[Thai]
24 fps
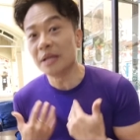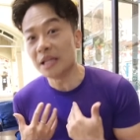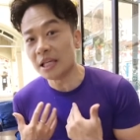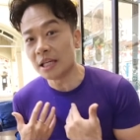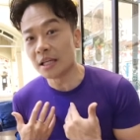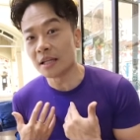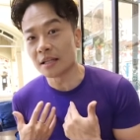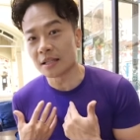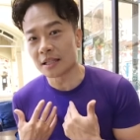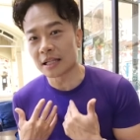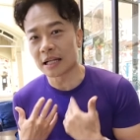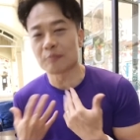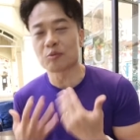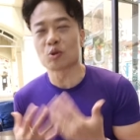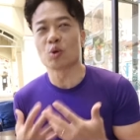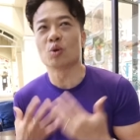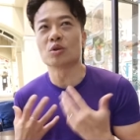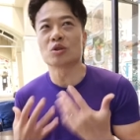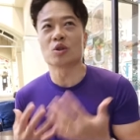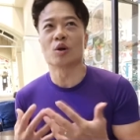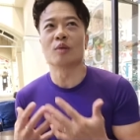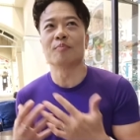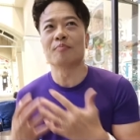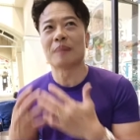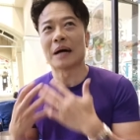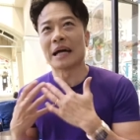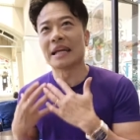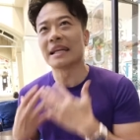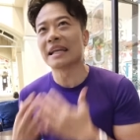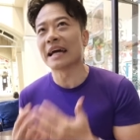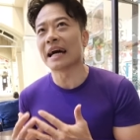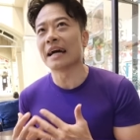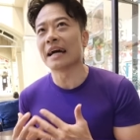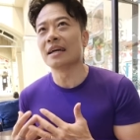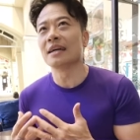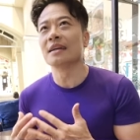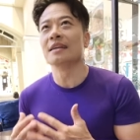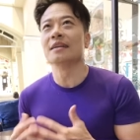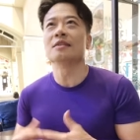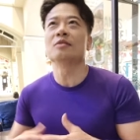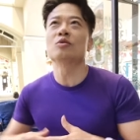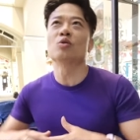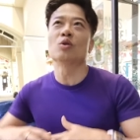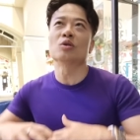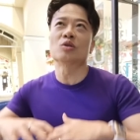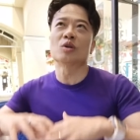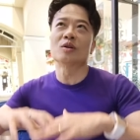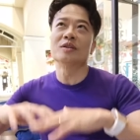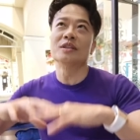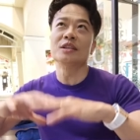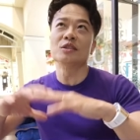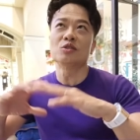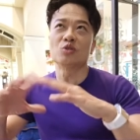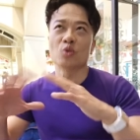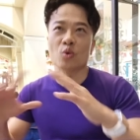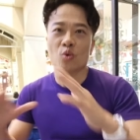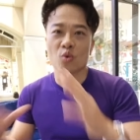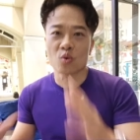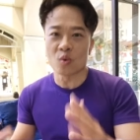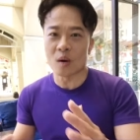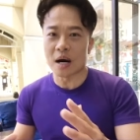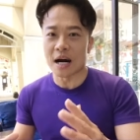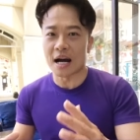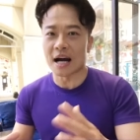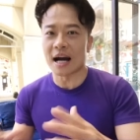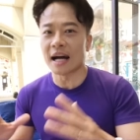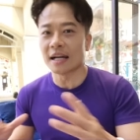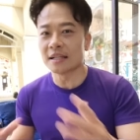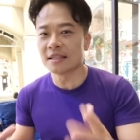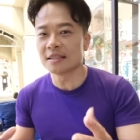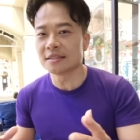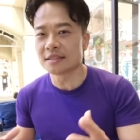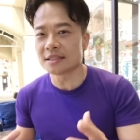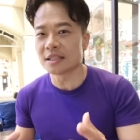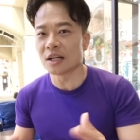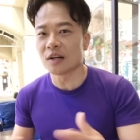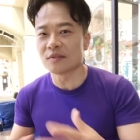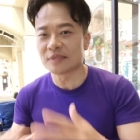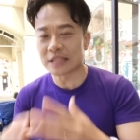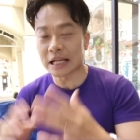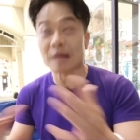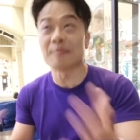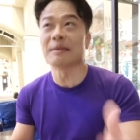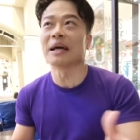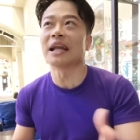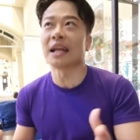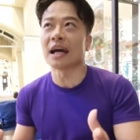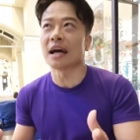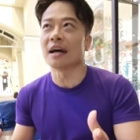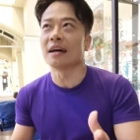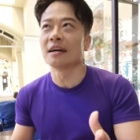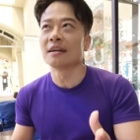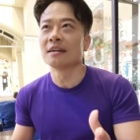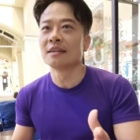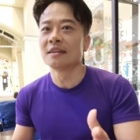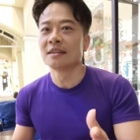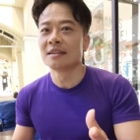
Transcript: ร์บีอิ้งนะครับตัวตนภายในหรือตัวตนที่สูงกว่าไฮเออร์เซลฟ์ใช้คำนั้นนะ